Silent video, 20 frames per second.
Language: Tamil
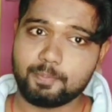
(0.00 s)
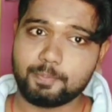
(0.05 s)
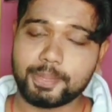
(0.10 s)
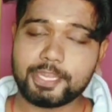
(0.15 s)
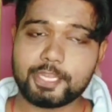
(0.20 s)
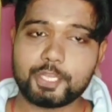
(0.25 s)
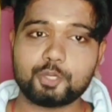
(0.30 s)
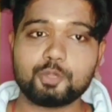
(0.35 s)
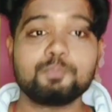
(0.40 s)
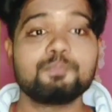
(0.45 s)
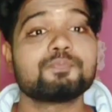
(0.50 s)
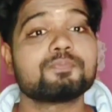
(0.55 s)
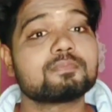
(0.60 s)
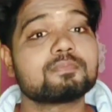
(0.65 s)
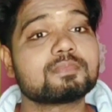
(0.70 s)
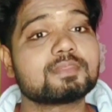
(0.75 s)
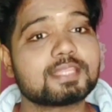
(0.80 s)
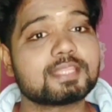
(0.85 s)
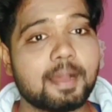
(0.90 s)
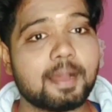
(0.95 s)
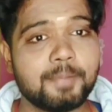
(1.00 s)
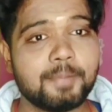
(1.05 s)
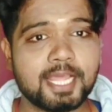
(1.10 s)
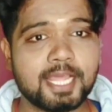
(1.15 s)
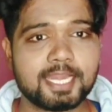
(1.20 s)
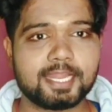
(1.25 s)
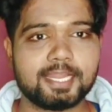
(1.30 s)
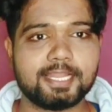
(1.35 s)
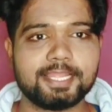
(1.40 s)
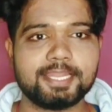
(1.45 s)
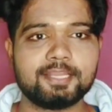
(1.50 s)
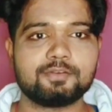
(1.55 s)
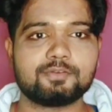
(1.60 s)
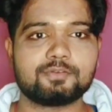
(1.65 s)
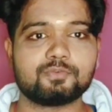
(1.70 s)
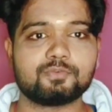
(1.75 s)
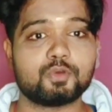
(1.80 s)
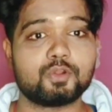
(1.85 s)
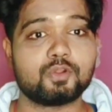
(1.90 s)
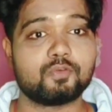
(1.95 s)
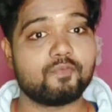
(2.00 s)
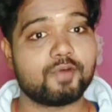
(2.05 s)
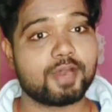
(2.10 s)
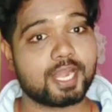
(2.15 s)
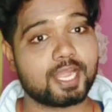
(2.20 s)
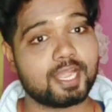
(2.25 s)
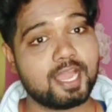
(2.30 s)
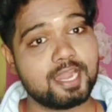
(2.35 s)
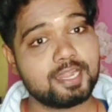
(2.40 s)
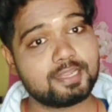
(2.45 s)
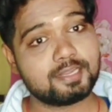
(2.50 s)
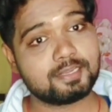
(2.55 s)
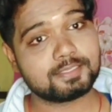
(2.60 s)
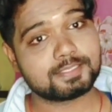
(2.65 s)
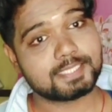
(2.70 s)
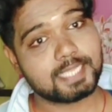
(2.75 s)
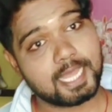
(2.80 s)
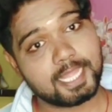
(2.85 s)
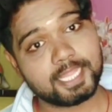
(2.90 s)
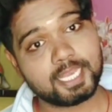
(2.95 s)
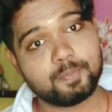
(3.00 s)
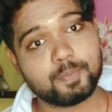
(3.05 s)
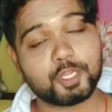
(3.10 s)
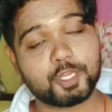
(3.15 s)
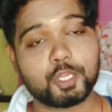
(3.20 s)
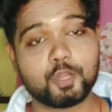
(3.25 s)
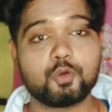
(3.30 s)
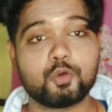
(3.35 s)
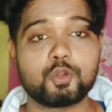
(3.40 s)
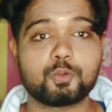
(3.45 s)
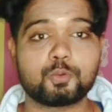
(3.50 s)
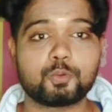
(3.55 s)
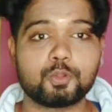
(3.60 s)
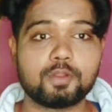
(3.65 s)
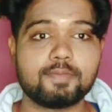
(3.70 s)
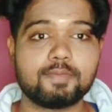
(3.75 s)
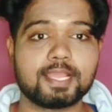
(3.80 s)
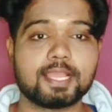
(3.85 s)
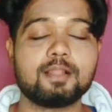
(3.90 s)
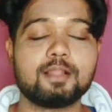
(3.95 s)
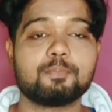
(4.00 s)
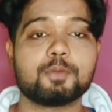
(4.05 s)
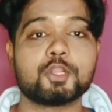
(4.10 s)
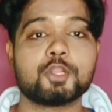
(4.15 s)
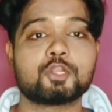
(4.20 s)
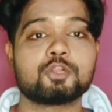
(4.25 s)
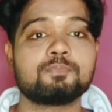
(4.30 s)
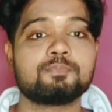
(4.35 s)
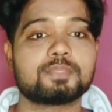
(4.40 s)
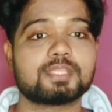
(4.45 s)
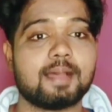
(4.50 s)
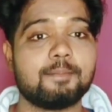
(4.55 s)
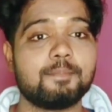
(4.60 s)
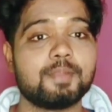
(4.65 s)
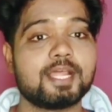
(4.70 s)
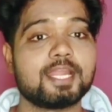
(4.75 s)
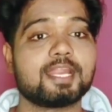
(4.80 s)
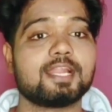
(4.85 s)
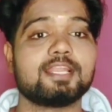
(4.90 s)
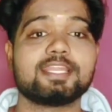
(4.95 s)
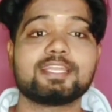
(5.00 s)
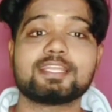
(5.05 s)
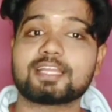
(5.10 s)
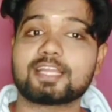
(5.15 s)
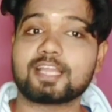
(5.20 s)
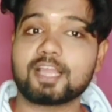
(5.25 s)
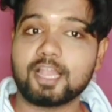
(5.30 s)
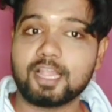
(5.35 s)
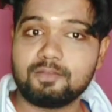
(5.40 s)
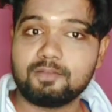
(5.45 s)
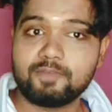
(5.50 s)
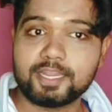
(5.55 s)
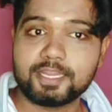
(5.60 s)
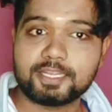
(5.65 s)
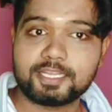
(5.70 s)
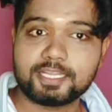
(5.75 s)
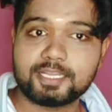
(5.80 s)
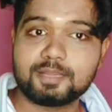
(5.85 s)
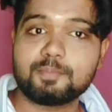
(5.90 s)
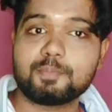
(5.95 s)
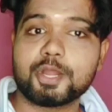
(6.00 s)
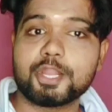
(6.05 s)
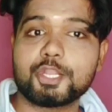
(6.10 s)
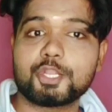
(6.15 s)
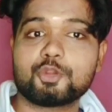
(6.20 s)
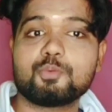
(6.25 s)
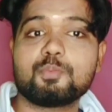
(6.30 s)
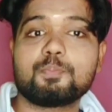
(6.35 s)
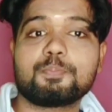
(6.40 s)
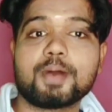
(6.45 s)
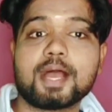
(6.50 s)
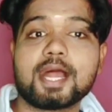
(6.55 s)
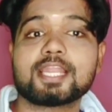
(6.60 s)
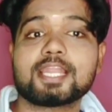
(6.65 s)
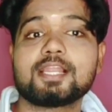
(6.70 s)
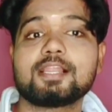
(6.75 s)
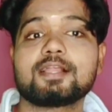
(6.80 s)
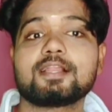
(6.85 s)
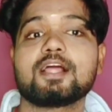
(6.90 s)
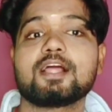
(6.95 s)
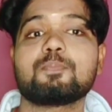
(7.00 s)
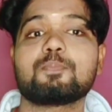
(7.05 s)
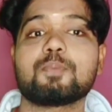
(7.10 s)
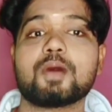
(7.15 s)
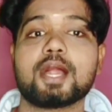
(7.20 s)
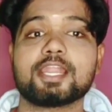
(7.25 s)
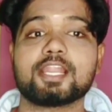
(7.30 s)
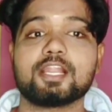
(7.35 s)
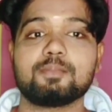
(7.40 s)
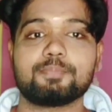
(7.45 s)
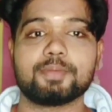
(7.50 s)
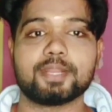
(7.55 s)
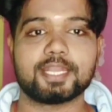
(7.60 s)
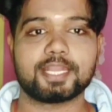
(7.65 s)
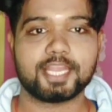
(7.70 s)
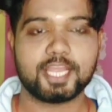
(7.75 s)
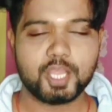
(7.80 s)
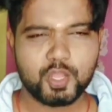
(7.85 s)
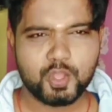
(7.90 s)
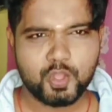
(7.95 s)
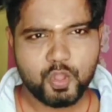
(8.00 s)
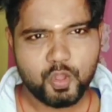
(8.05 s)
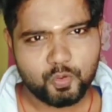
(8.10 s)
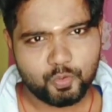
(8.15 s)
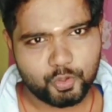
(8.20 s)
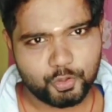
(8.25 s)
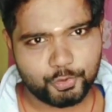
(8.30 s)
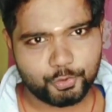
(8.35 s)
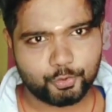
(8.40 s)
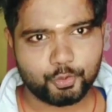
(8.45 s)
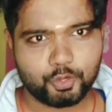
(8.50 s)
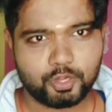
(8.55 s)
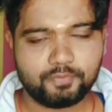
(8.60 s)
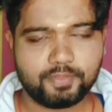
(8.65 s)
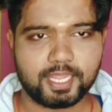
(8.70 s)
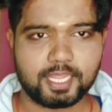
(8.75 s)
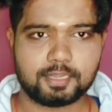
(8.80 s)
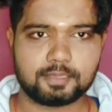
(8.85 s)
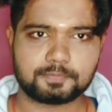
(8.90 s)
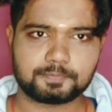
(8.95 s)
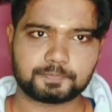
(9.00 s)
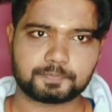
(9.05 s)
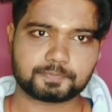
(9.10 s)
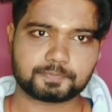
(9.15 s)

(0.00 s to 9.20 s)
மற்றும் தமிழர்களின் ஒரு வரலாற்று சாதனமிக்க ஒரு குருவிகள் மற்றும் தமிழர்களின் கல்வெட்டு மற்றும் பாடல்களால் பாடல் பெற்ற ஒரு குருவிகள்